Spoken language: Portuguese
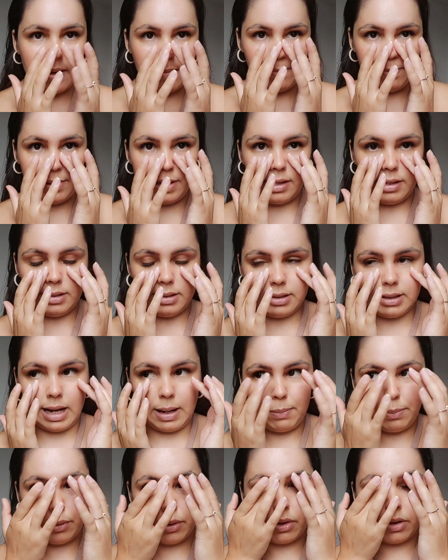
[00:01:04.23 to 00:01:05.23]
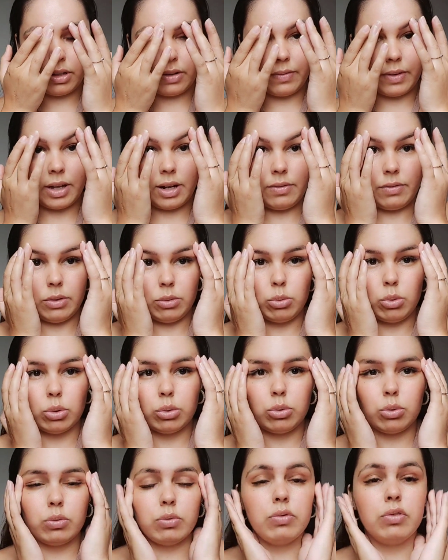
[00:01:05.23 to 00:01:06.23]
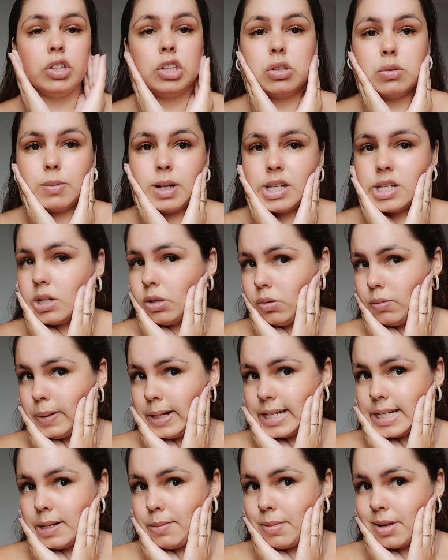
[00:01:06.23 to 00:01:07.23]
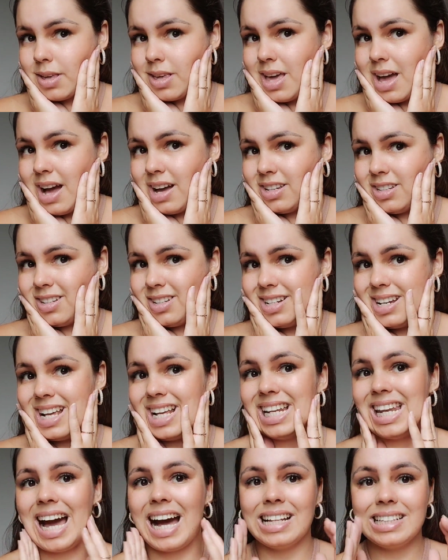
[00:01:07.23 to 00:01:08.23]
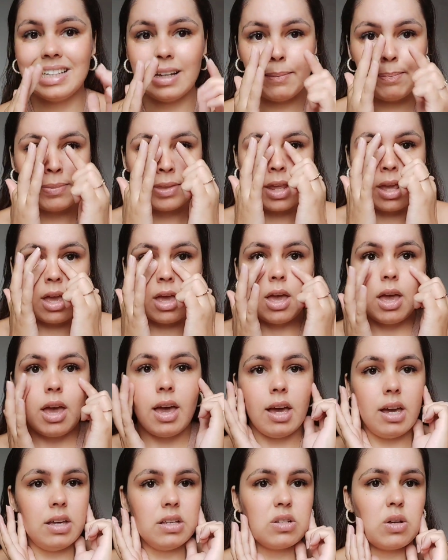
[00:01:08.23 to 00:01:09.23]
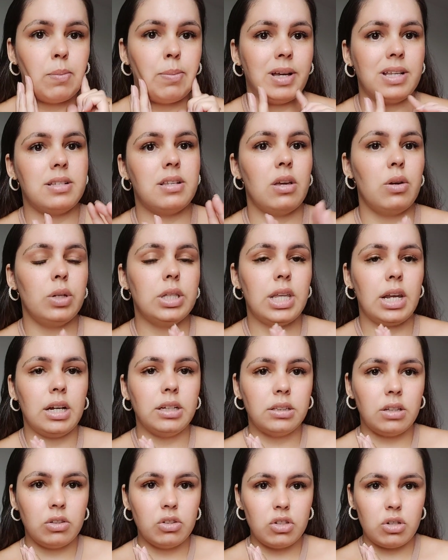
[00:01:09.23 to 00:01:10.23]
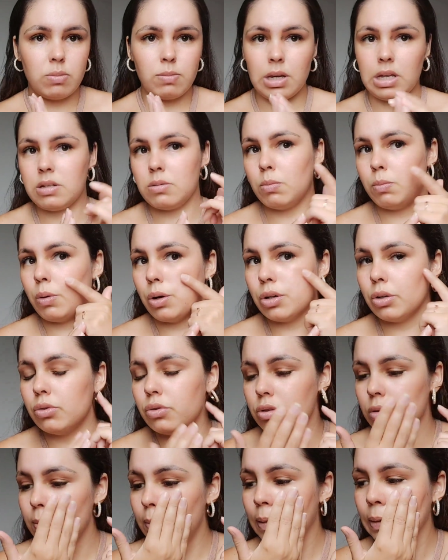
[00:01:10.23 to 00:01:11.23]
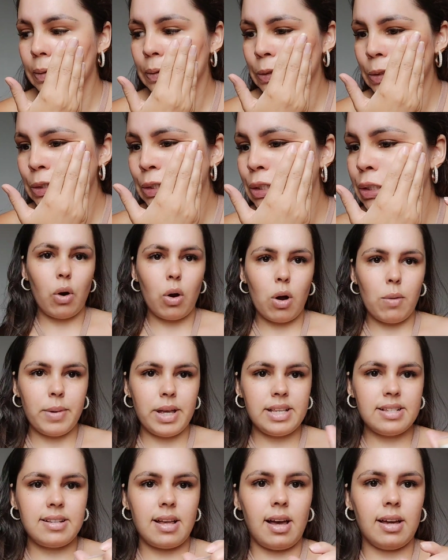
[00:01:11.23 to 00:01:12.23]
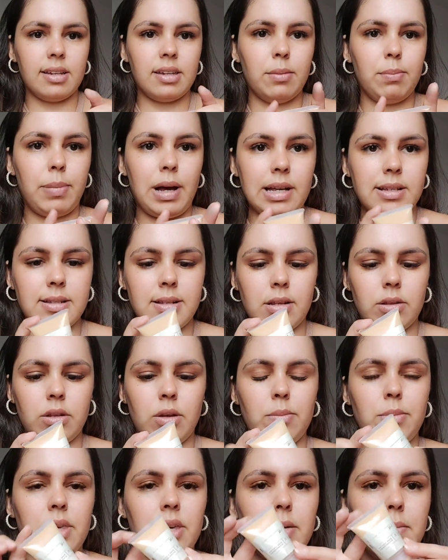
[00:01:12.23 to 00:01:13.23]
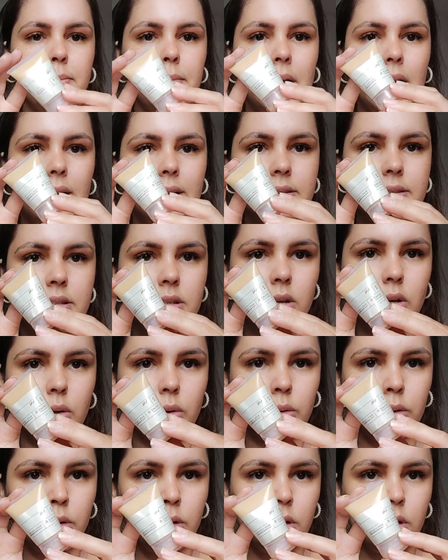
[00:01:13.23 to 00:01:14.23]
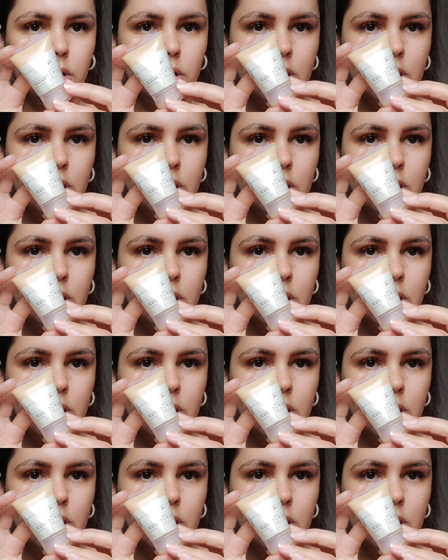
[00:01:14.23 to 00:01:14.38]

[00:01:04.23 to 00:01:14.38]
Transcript: minha pele, tá? Porque eu tava gravando outro vídeo, mas eu não passei maquiagem nem nada. É, só passei o hidratante mesmo e um pouquinho de blush. Vou começar aqui passando a minha base, ó